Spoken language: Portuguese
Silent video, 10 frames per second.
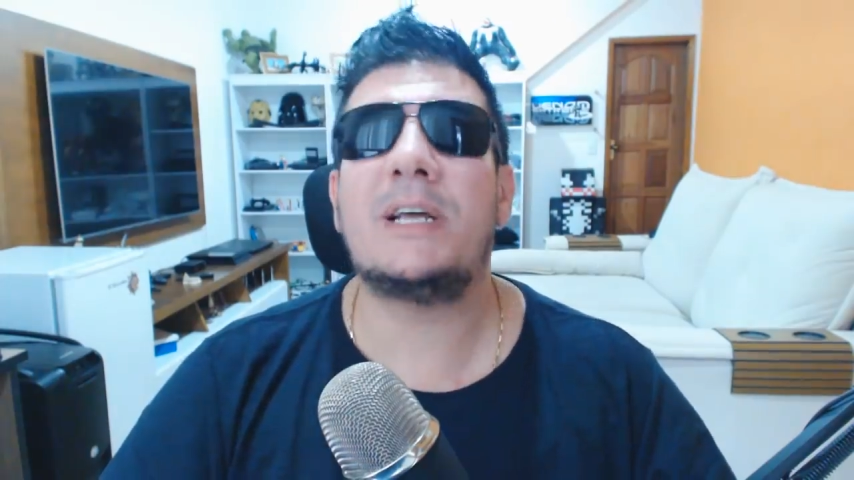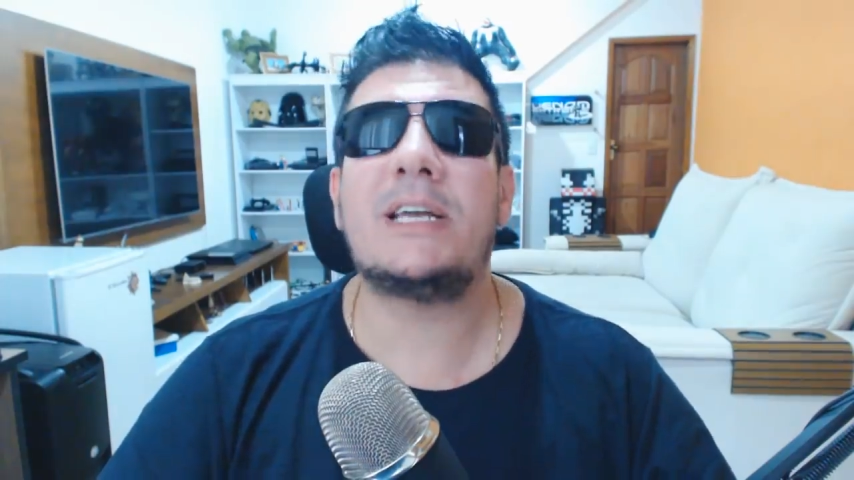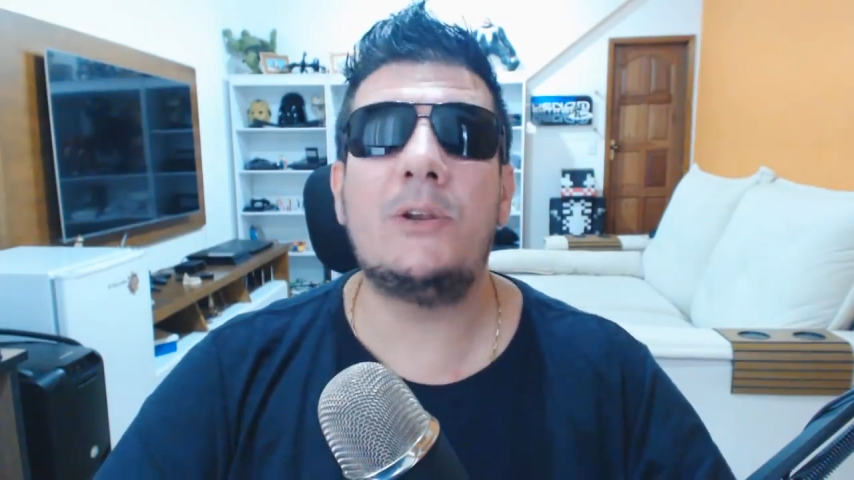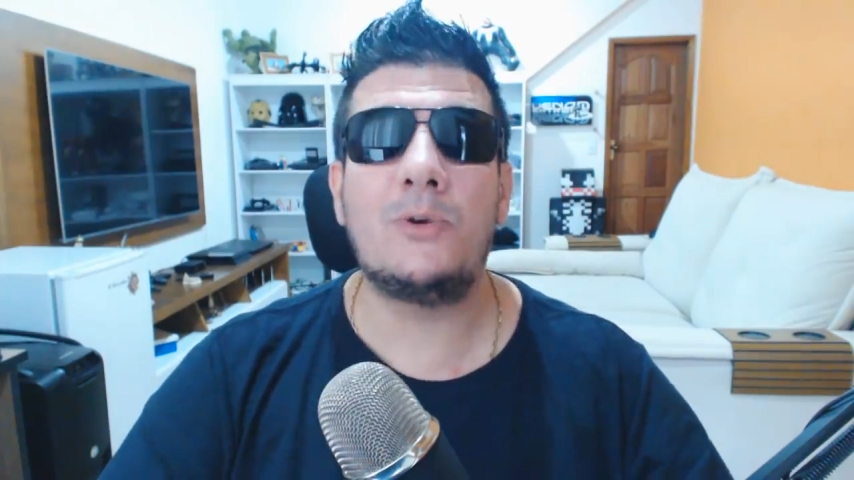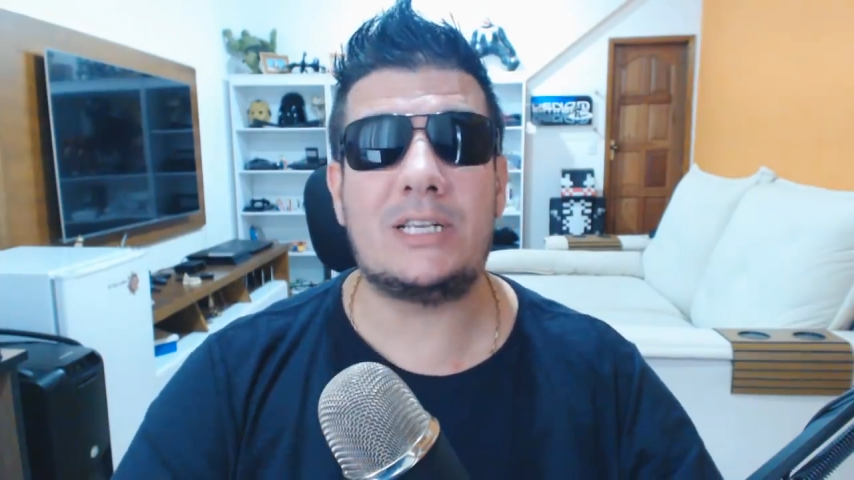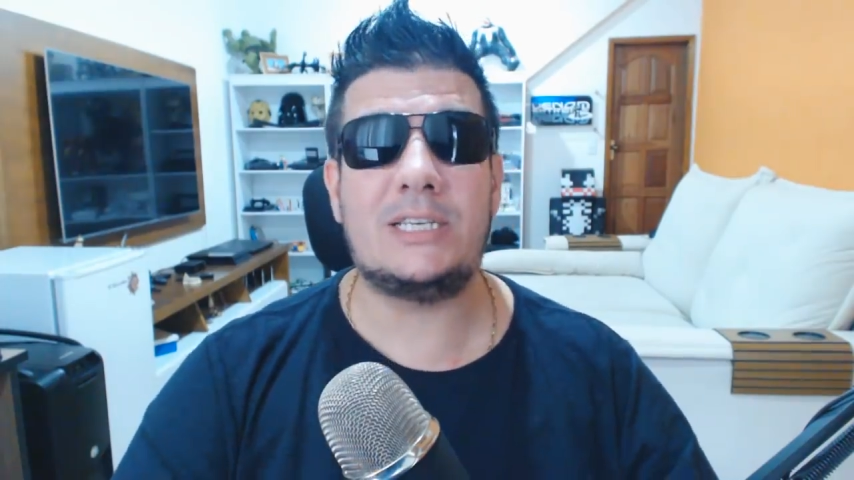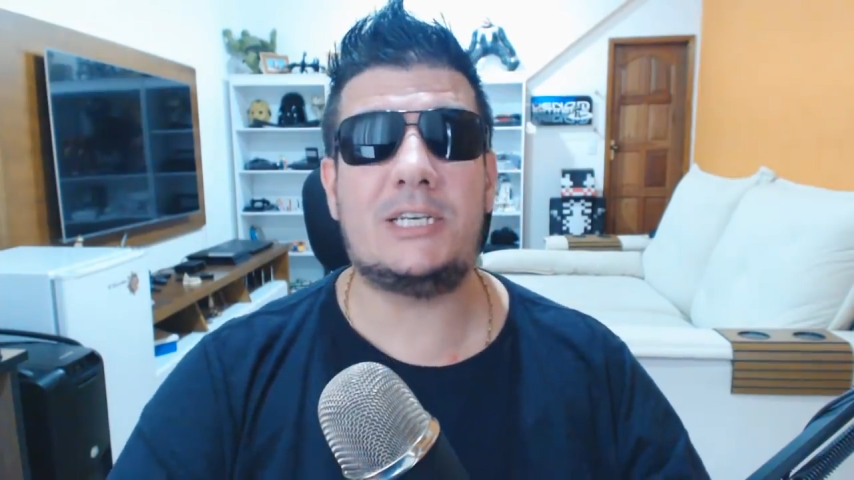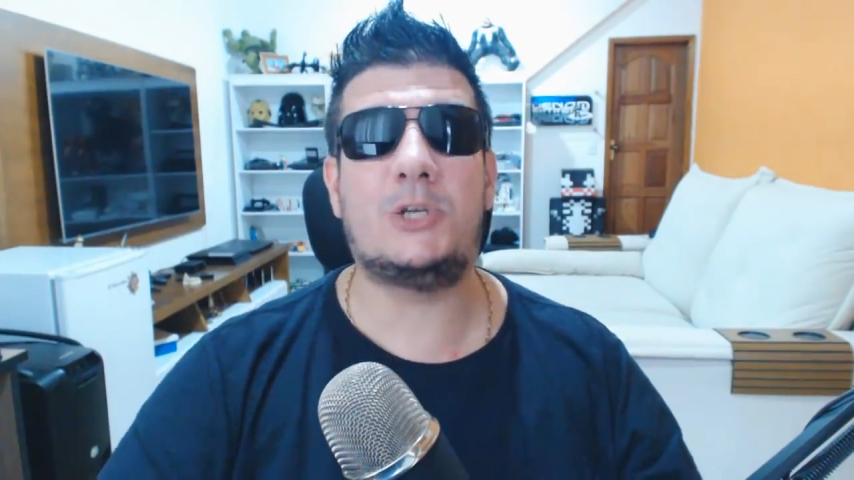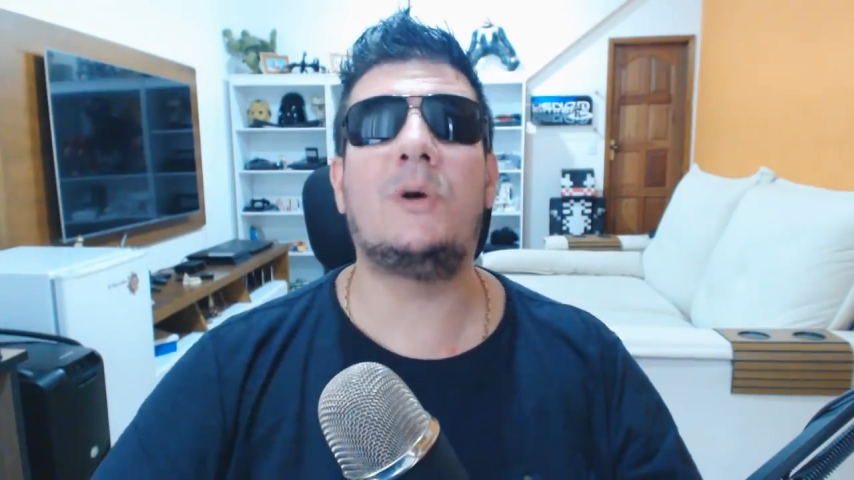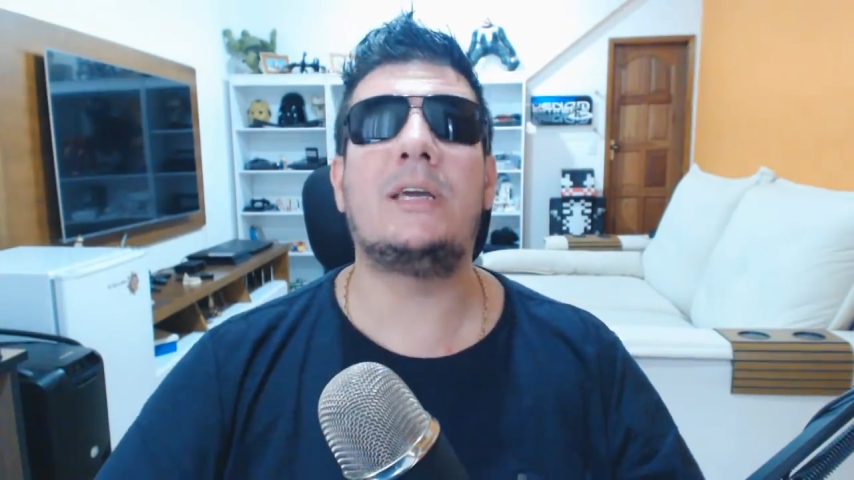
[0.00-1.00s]
Pra quem nunca
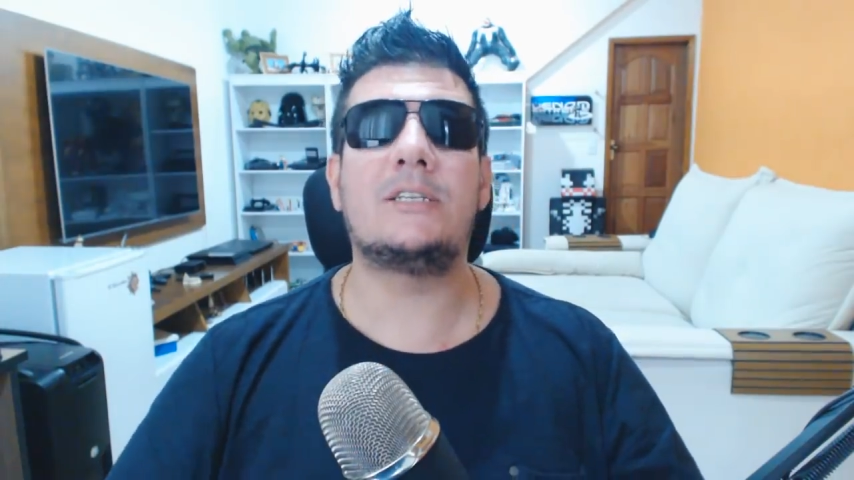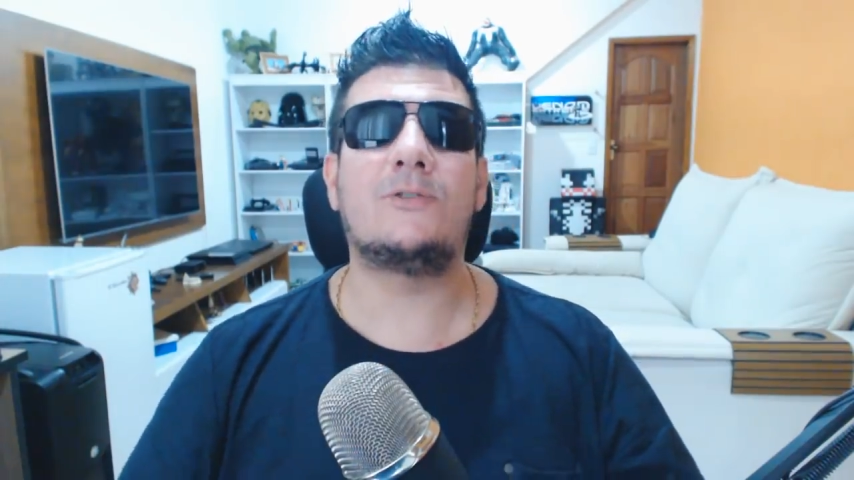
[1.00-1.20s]
assistiu ainda,